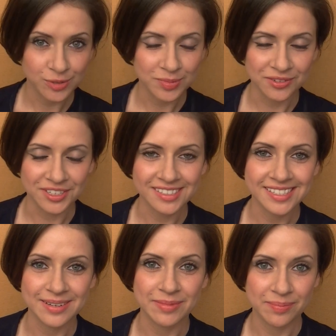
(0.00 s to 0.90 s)
привет
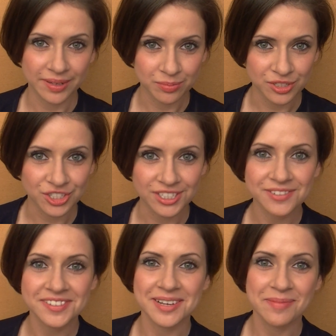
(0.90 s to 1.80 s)
всем моим
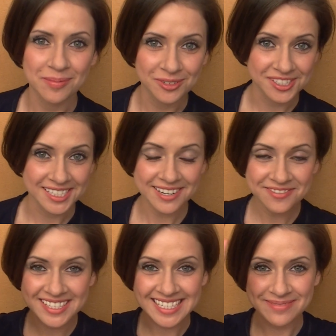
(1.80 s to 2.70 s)
подписчикам, всем моим друзьям,
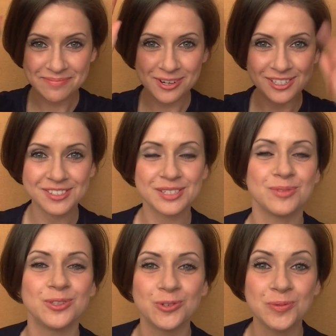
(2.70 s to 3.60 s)
всем пользователям
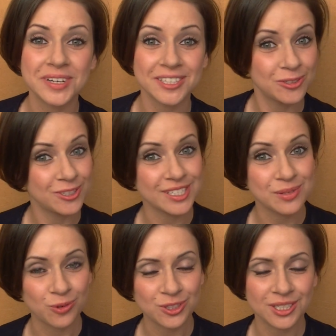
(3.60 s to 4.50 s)
YouTube, которые
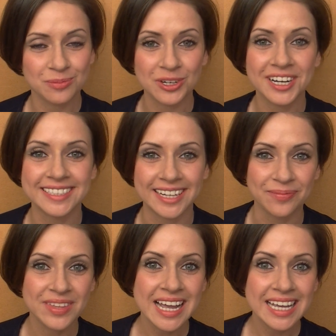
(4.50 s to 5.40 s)
смотрят мой канал.
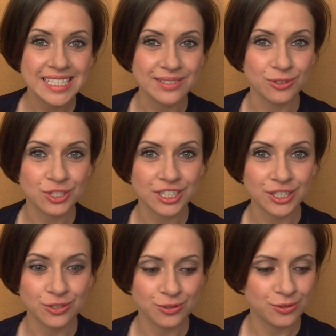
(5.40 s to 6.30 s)
Сегодня
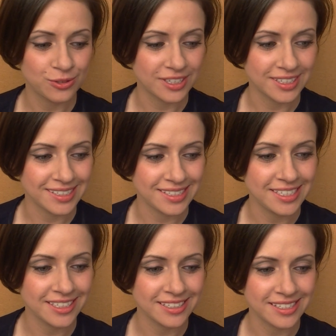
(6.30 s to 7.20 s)
хочу а,
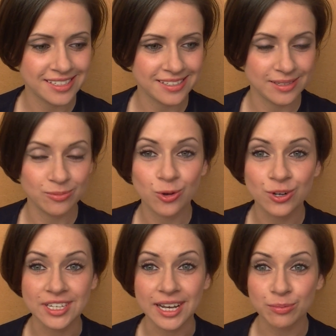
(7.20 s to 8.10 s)
сделать
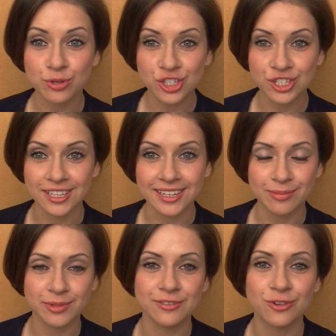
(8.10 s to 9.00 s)
немного необычное для
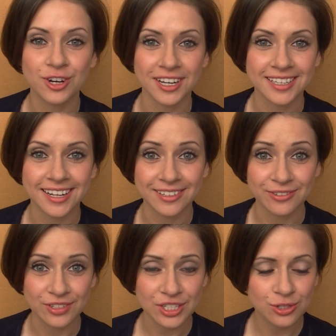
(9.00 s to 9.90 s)
моего канала
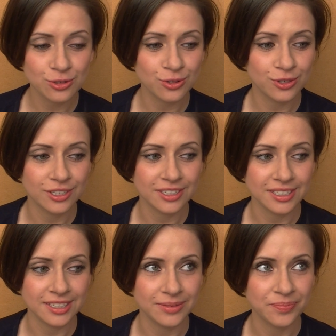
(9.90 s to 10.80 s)
видео,
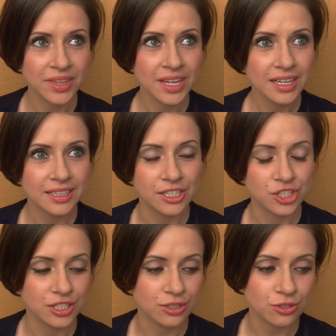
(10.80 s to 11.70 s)
и
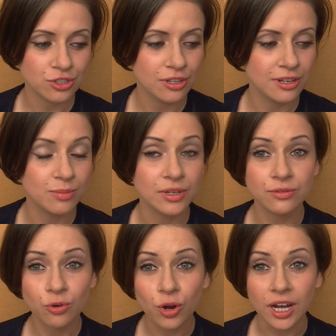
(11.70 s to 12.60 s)
даже не то, что для
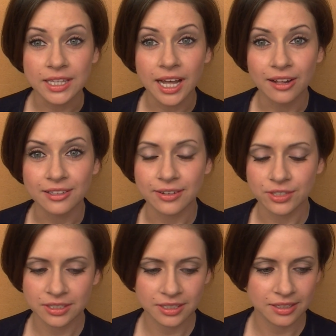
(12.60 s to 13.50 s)
моего канала,
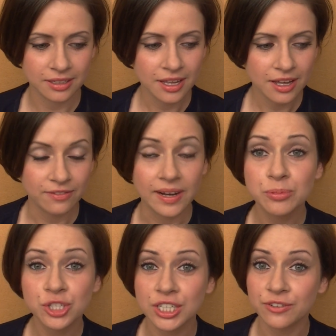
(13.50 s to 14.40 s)
наверное,
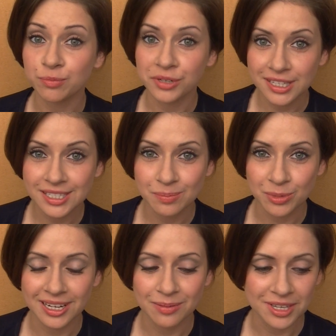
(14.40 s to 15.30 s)
вообще, в
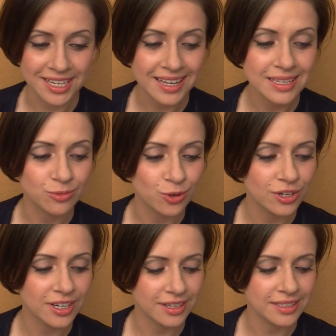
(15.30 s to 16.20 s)
принципе, для меня
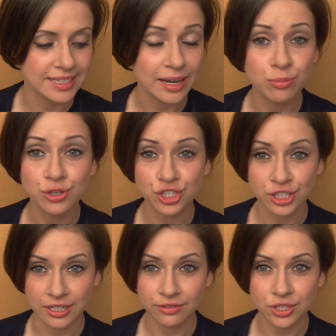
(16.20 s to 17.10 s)
немного
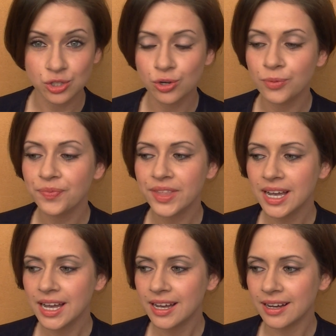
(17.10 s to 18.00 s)
необычное видео.
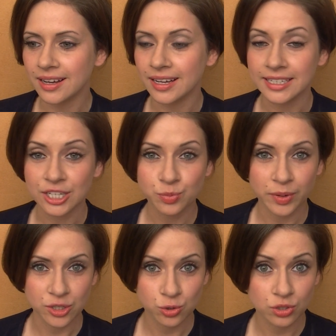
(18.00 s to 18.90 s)
А, речь
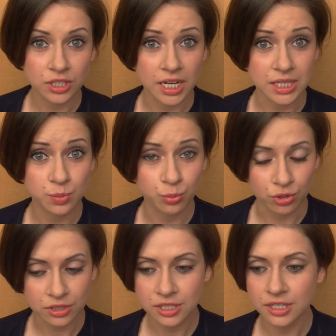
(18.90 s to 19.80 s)
пойдет о
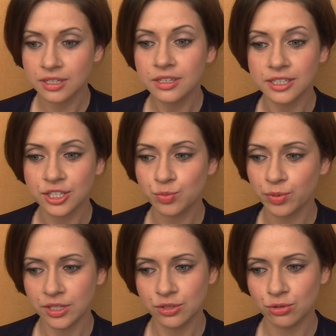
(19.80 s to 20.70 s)
спорте, речь
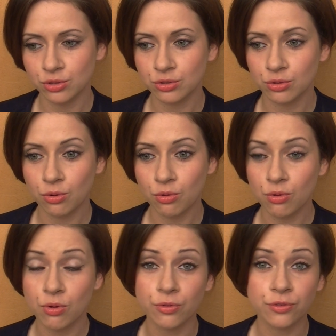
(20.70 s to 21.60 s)
пойдет
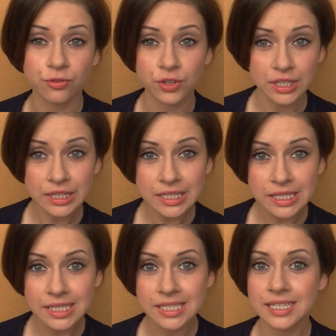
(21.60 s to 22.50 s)
о
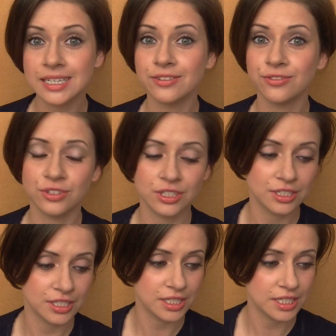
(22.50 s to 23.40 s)
фитнесе,
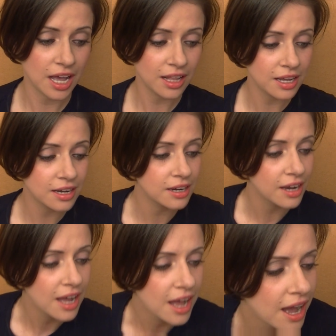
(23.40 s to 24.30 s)
фитнес-залах,
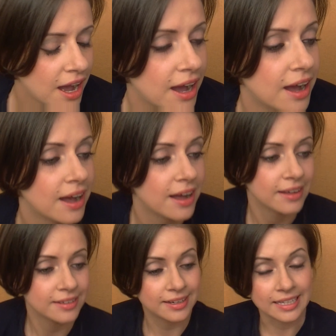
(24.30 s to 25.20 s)

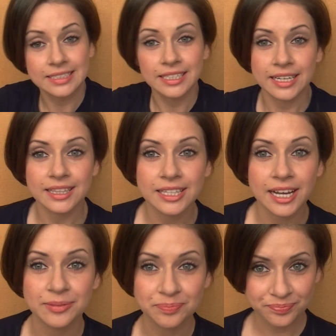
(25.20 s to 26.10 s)
а, конкретно